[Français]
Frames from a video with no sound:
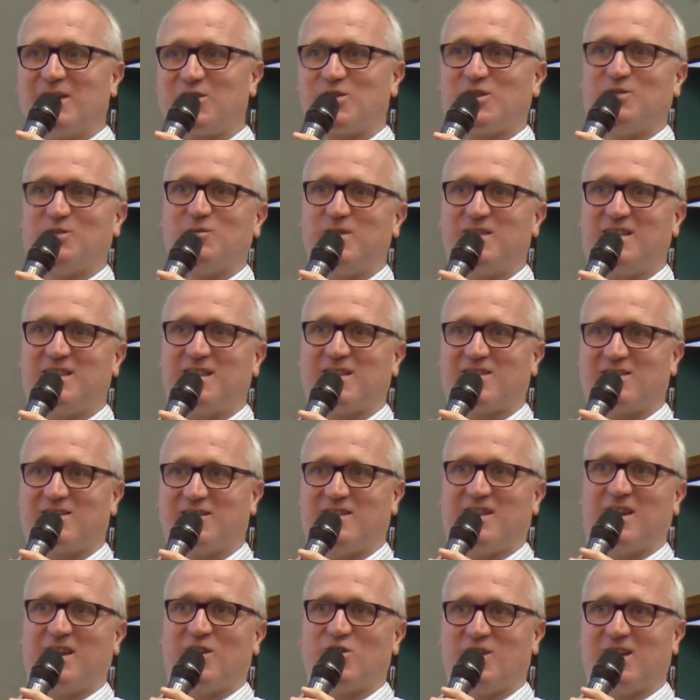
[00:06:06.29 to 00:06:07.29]

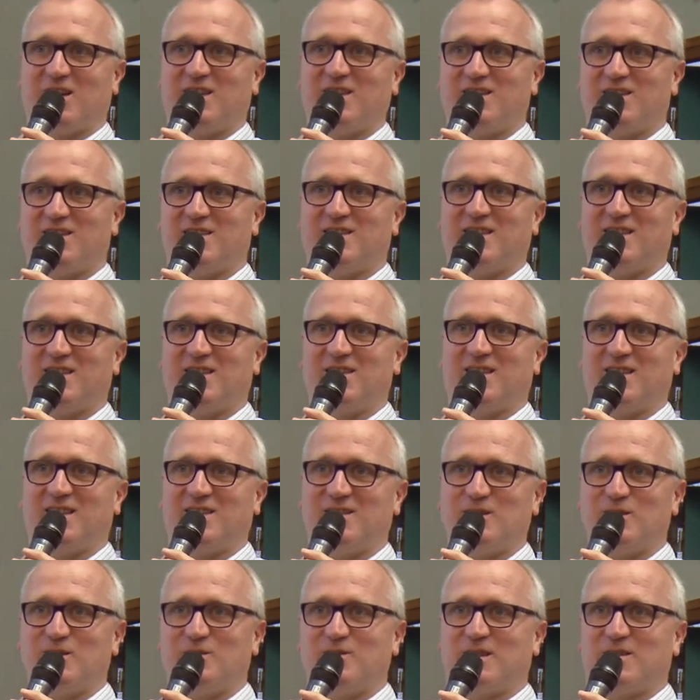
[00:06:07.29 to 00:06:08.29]
achètent
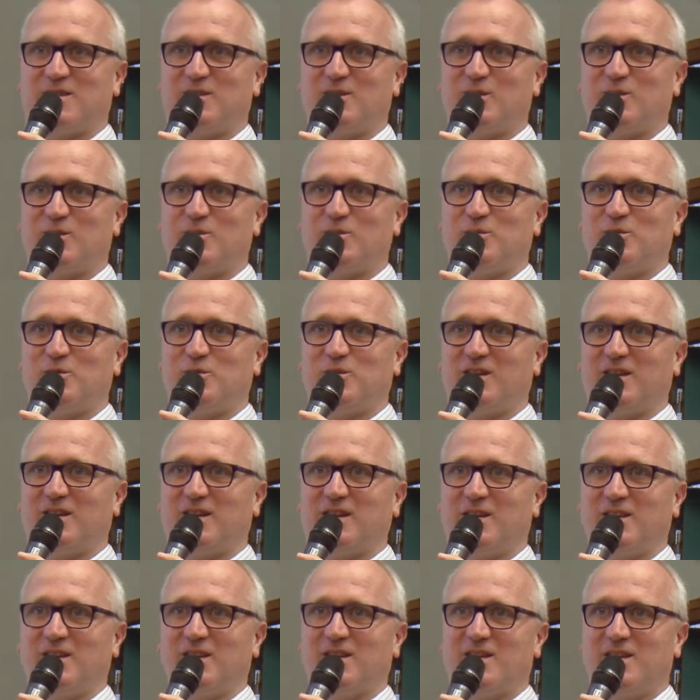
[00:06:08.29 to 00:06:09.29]
ces, innovations pour
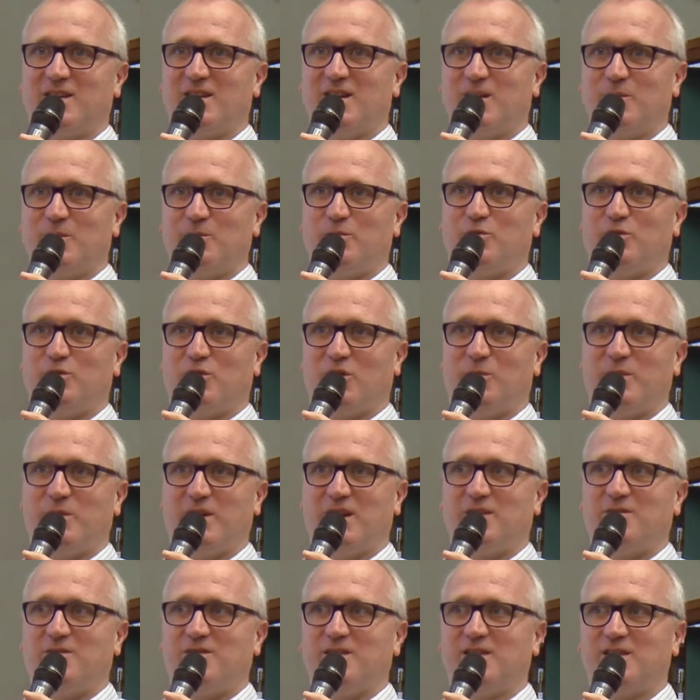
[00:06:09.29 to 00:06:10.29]
euh, en
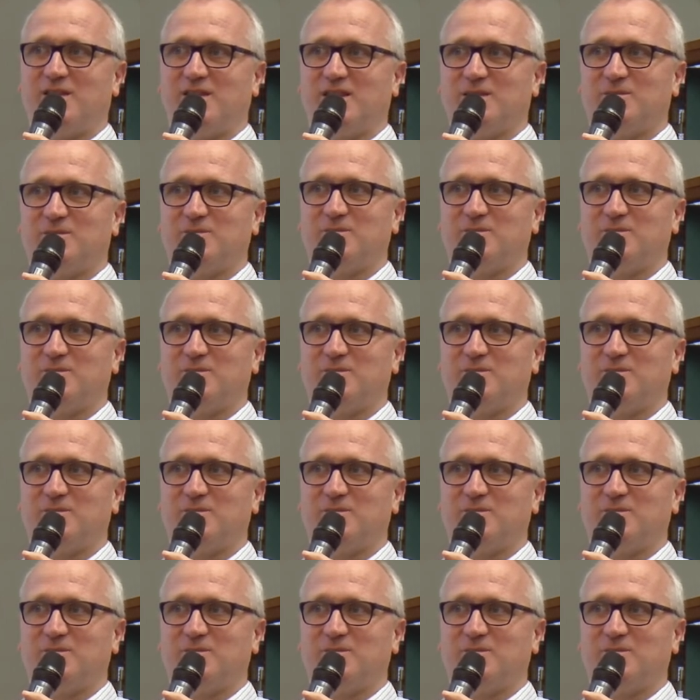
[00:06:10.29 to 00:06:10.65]
bénéficier.